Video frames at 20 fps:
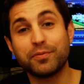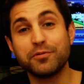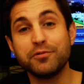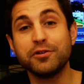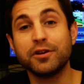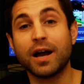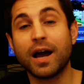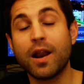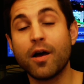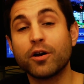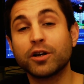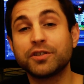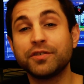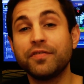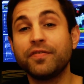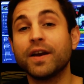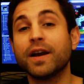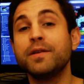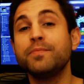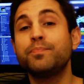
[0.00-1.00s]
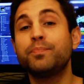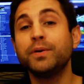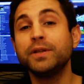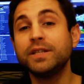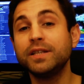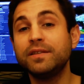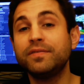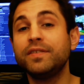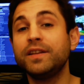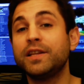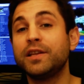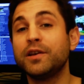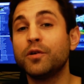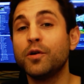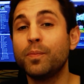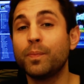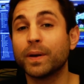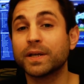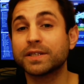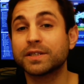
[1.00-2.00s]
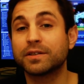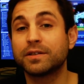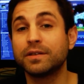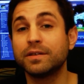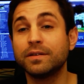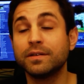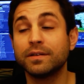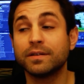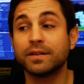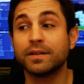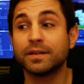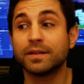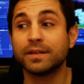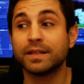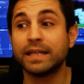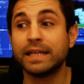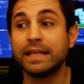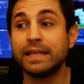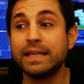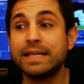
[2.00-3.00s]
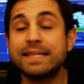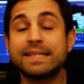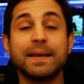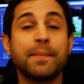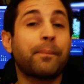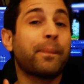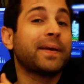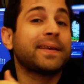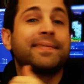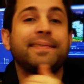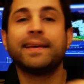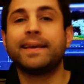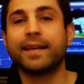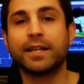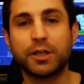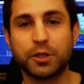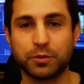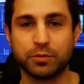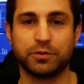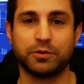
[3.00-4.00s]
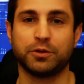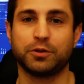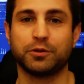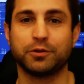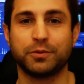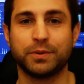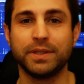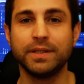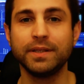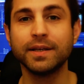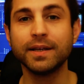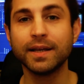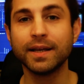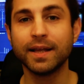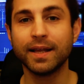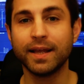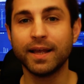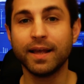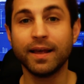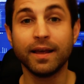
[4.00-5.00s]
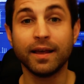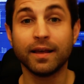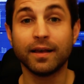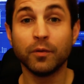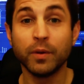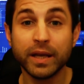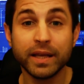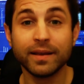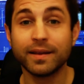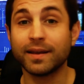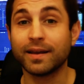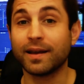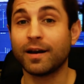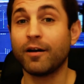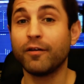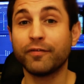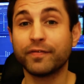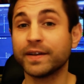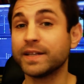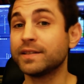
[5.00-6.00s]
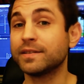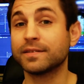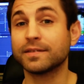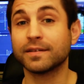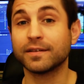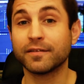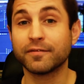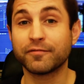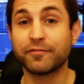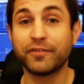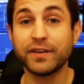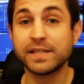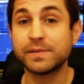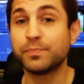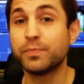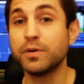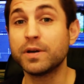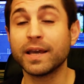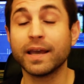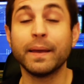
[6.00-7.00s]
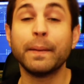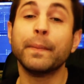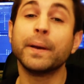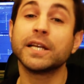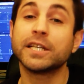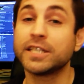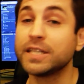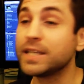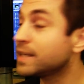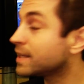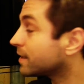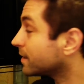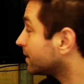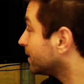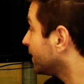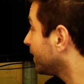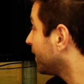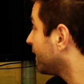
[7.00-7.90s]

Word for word: plus, alors je vais faire une petite vidéo parce que euh, il s'est passé quelque chose aujourd'hui. Oui, en fait, Facebook est magique.